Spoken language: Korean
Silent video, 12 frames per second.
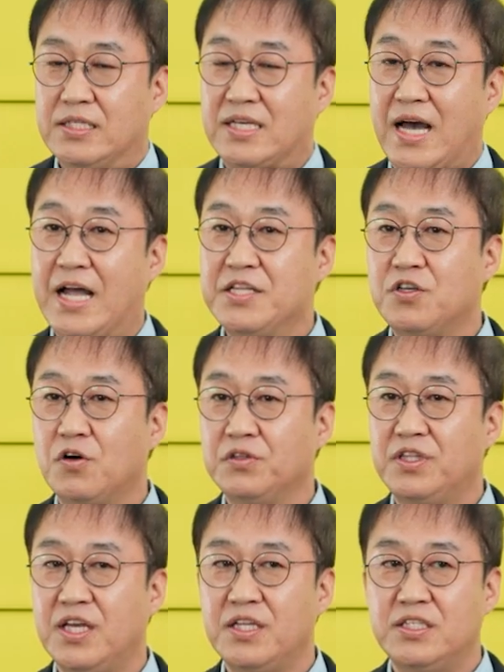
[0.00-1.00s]
자,
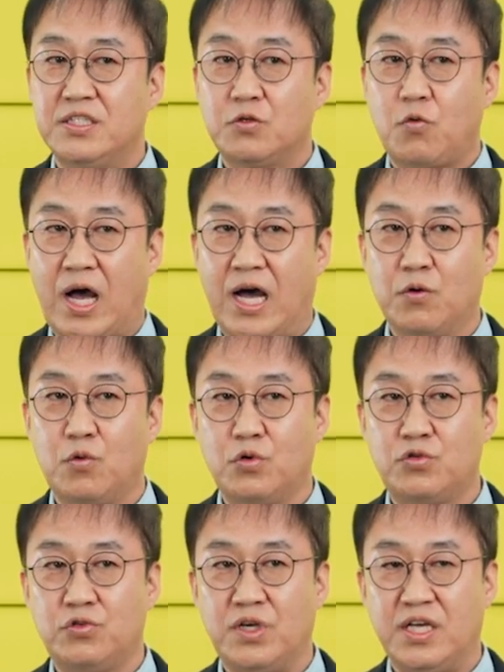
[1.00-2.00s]
한정된
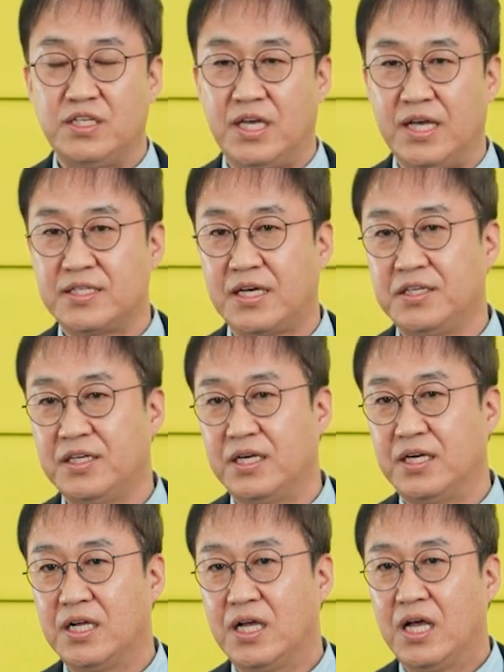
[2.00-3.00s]
광고주의
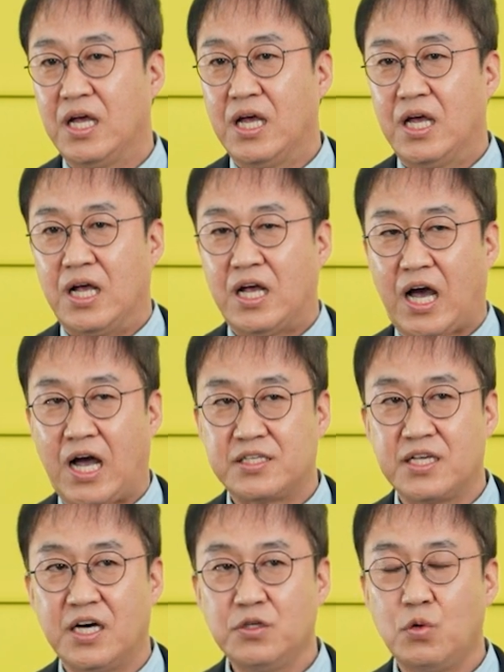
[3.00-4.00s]
예산을
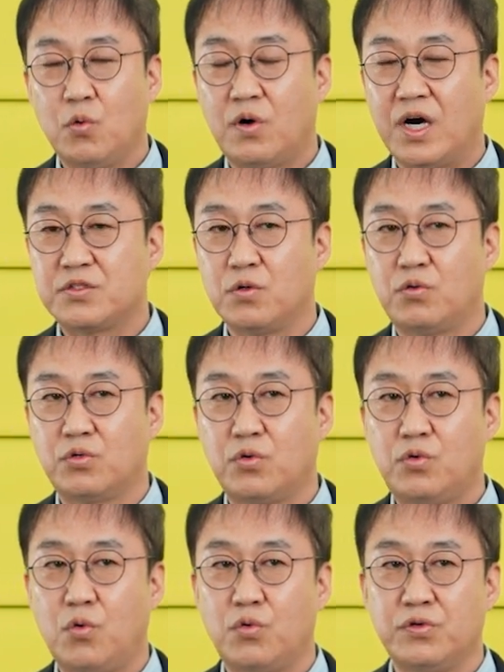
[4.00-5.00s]
가장 효과적으로
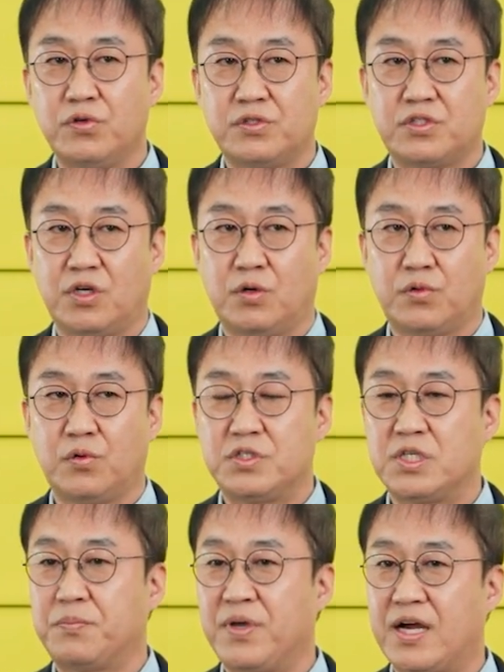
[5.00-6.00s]
효율적으로
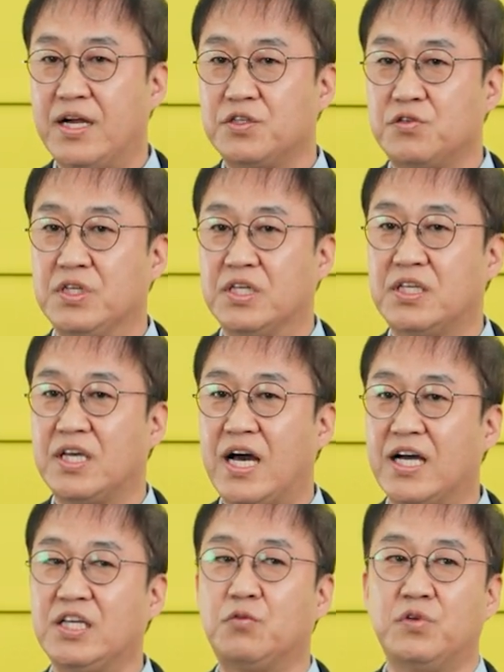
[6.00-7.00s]
집행할 수 있게
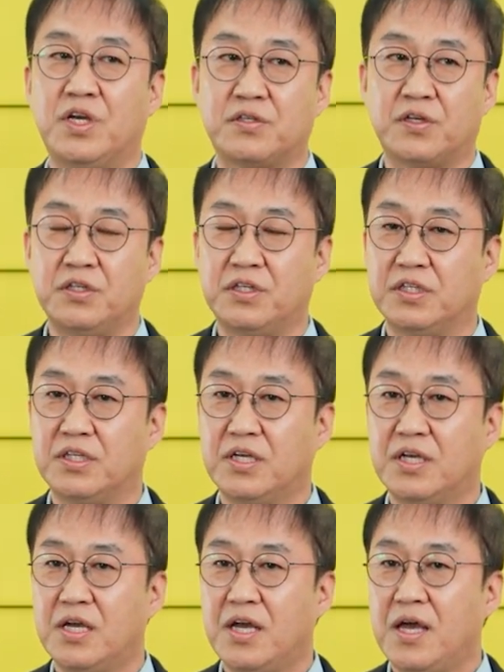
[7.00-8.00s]
하기 위해서는
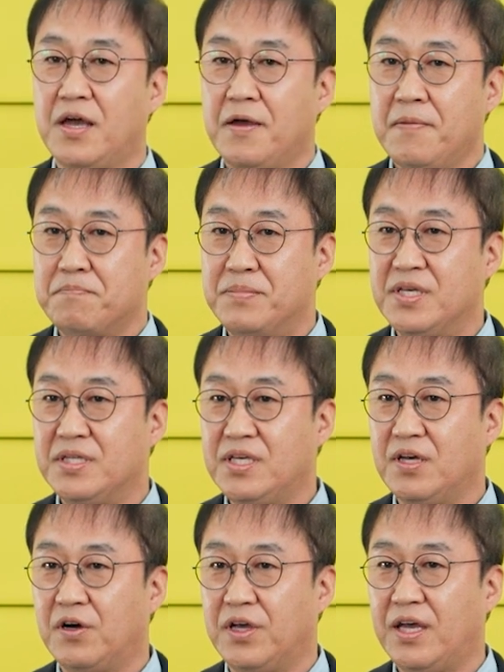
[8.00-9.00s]

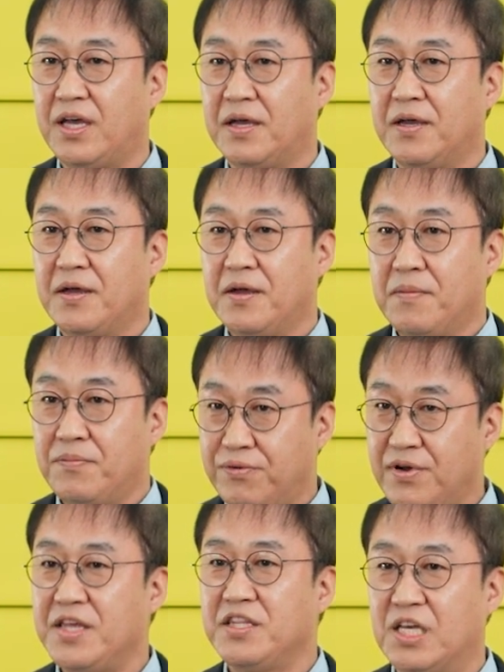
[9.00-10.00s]
미디어의
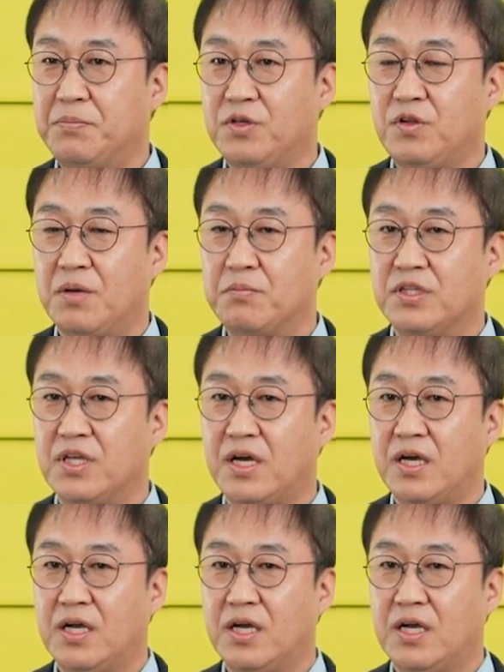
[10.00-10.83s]
플래닝이 필요합니다.